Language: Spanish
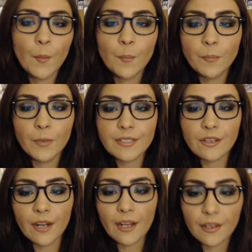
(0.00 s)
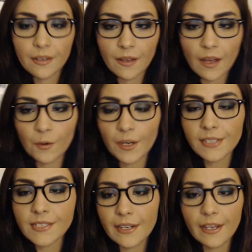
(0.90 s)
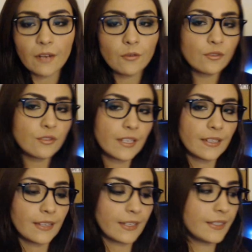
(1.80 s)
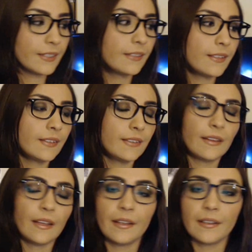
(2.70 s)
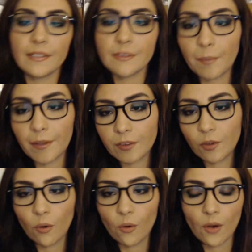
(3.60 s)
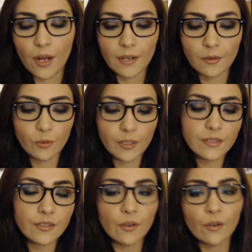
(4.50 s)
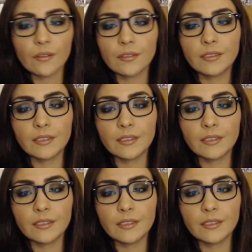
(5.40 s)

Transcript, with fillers: Pues ahora, ahora les daré algunos detalles este, respecto al juicio.